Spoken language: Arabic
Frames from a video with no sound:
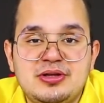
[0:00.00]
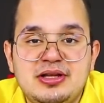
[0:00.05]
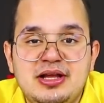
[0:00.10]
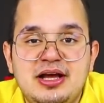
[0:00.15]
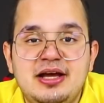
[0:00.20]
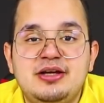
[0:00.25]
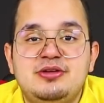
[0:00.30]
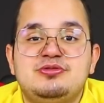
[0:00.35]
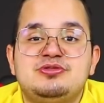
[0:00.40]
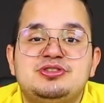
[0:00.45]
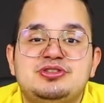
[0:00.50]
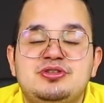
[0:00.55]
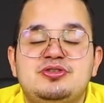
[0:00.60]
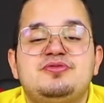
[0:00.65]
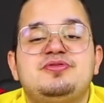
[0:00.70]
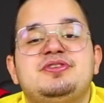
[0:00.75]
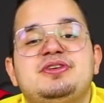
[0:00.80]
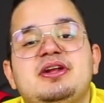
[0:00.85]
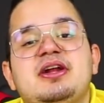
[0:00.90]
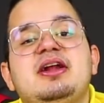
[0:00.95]
لي لايك
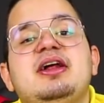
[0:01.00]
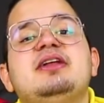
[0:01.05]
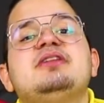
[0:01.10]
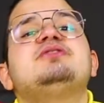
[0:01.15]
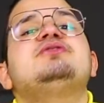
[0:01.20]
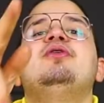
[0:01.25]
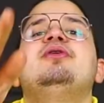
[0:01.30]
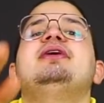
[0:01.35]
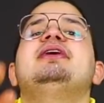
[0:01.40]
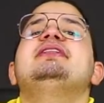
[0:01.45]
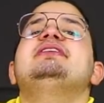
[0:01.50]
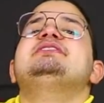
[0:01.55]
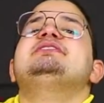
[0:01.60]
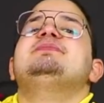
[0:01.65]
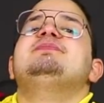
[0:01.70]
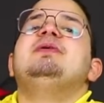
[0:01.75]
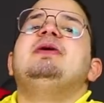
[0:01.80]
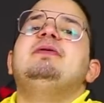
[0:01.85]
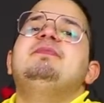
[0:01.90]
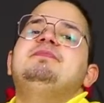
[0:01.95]
وتشتركوا في القناه ويلا
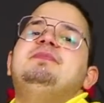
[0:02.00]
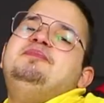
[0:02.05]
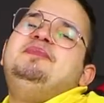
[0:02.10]
شباب